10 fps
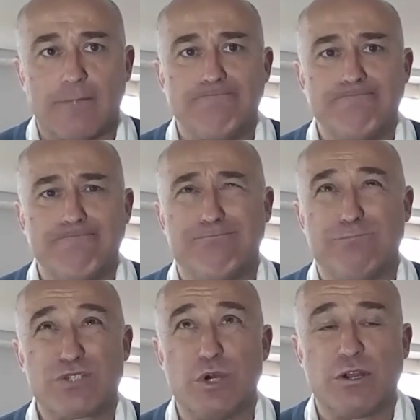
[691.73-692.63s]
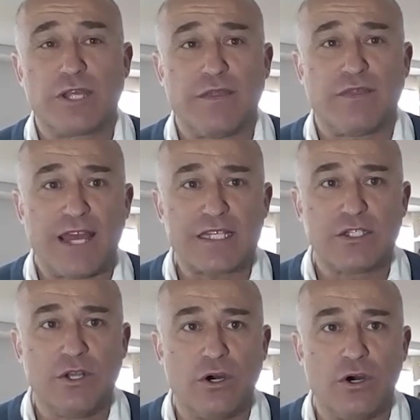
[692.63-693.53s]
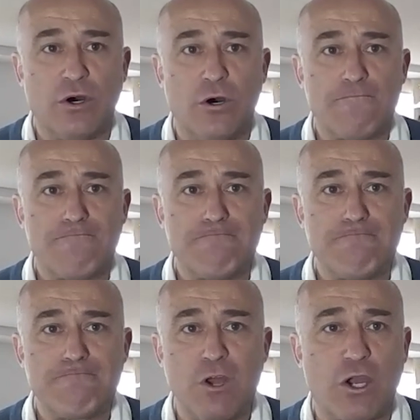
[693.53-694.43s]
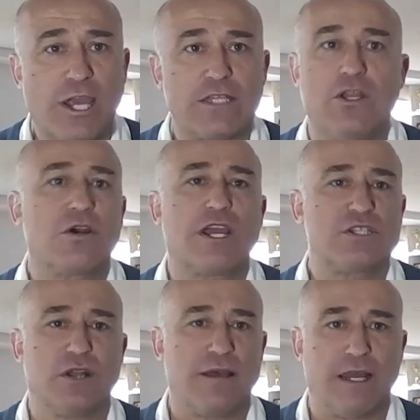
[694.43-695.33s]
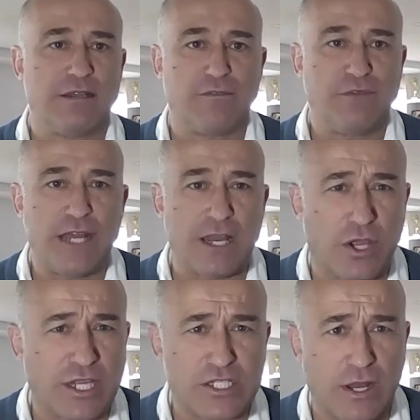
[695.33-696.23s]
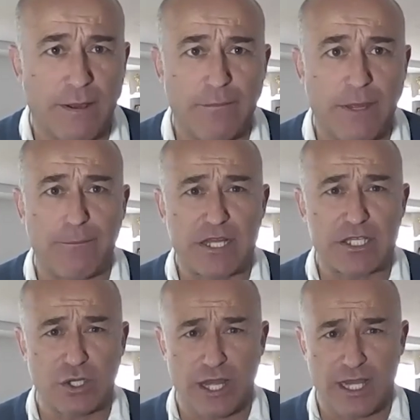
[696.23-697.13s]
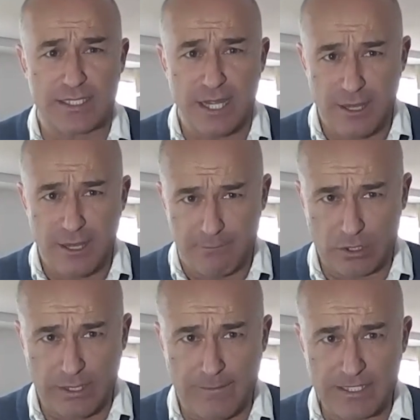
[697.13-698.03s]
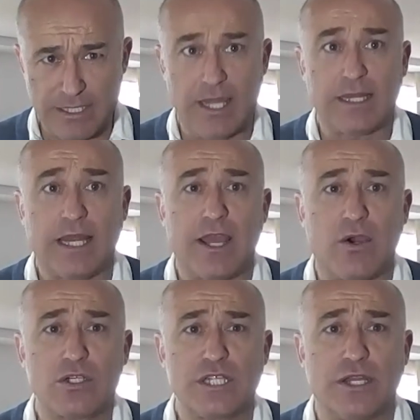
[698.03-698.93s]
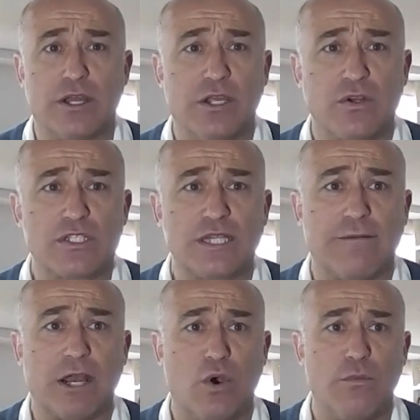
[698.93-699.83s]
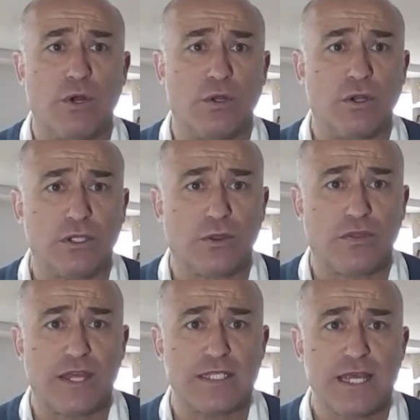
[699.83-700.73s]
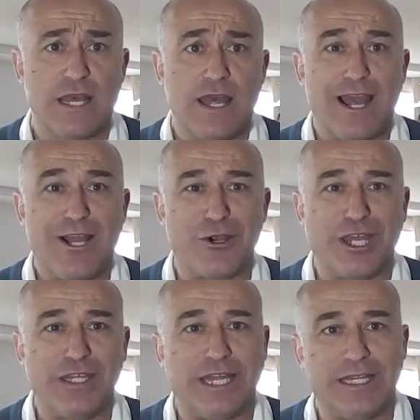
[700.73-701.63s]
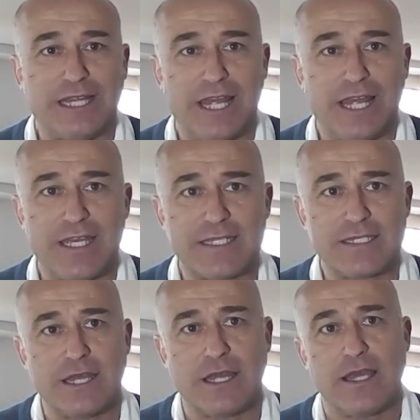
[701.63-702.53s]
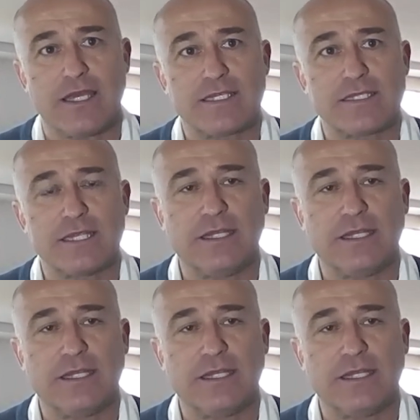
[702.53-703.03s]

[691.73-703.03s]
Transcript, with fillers: mm, pues bueno, quizás no, no, gestionaban, al final no gestionaban bien personas por temas de, de egos y, yo no estaba cómodo, ¿no? Entonces, Ahí lo que intenté es, eh,